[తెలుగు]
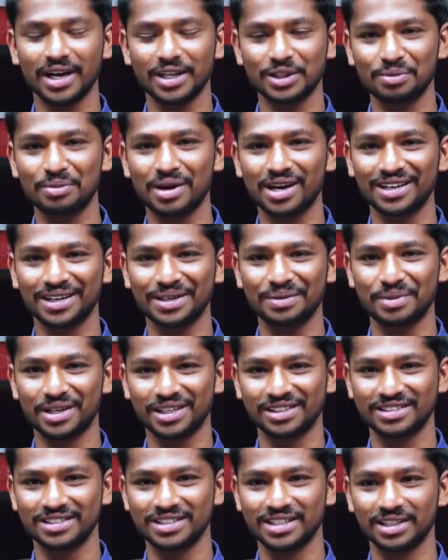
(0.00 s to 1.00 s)
ఆయనతో మాట్లాడే
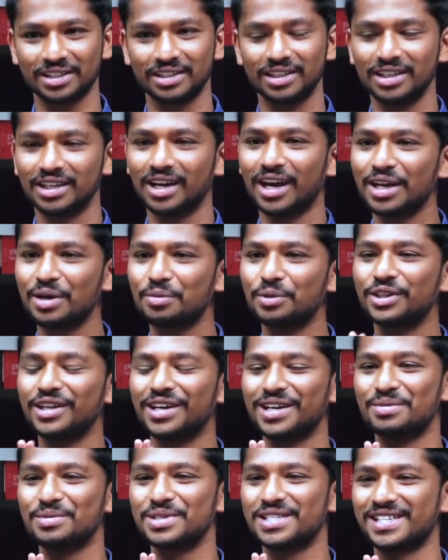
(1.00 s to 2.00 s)
ప్రయత్నం చేద్దాం అన్న
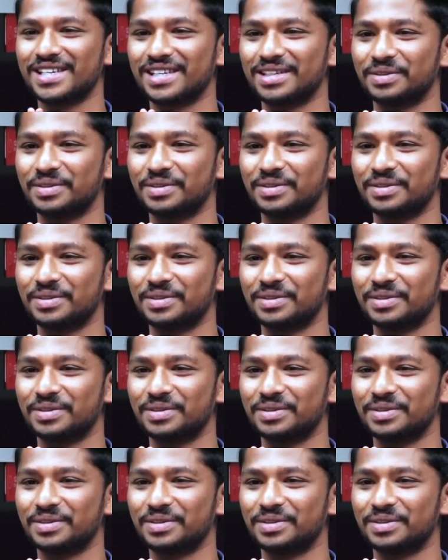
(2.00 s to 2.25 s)
ముందుగా నమస్తే